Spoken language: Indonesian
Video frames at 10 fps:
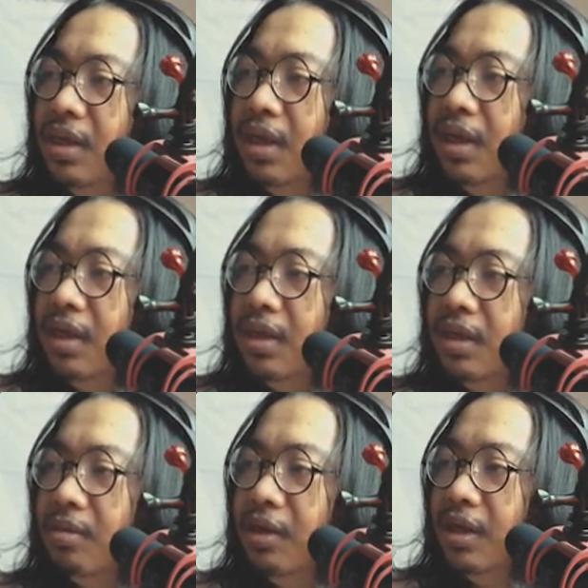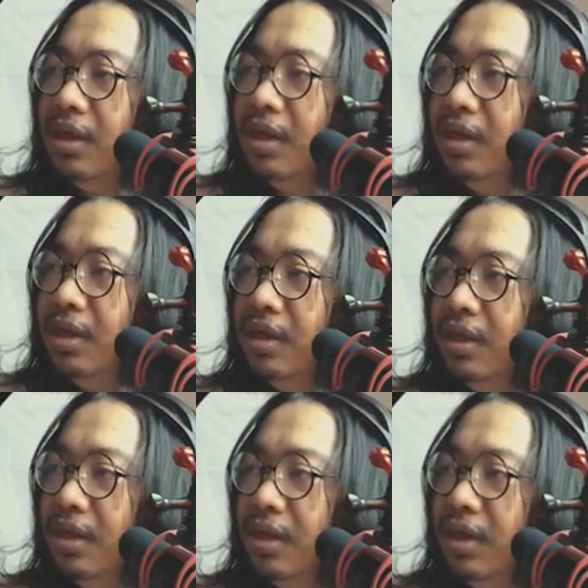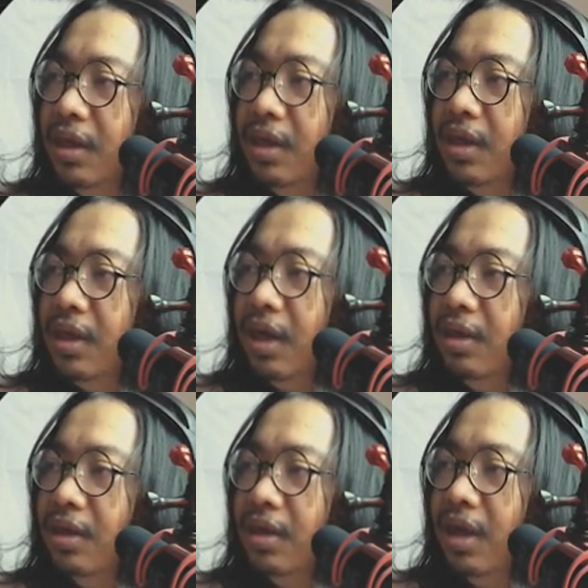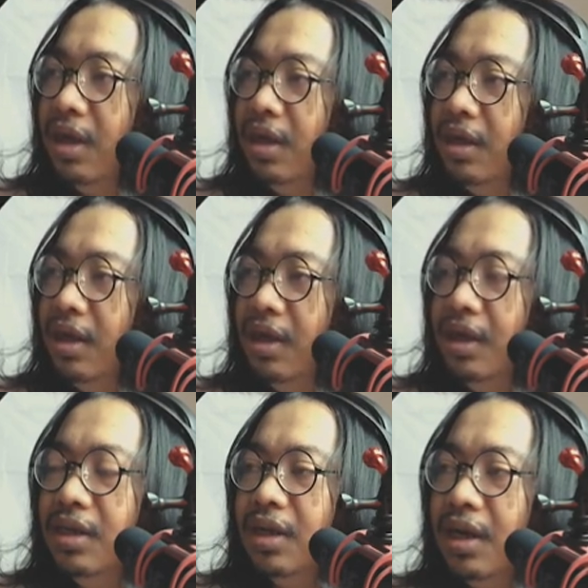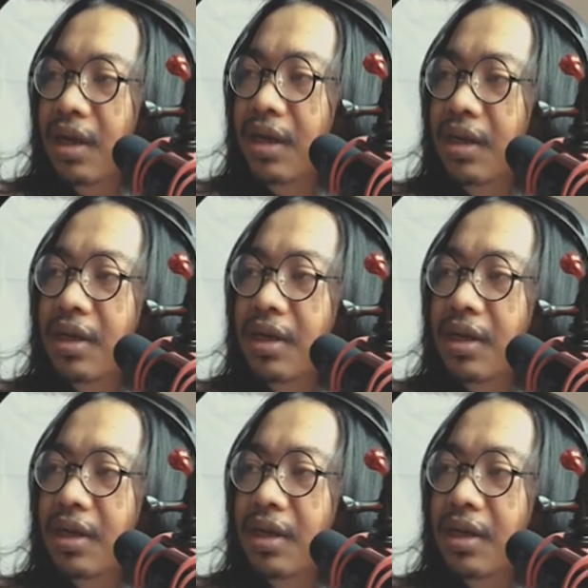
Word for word: ya, sama samain Kalau kita dengerin sekarang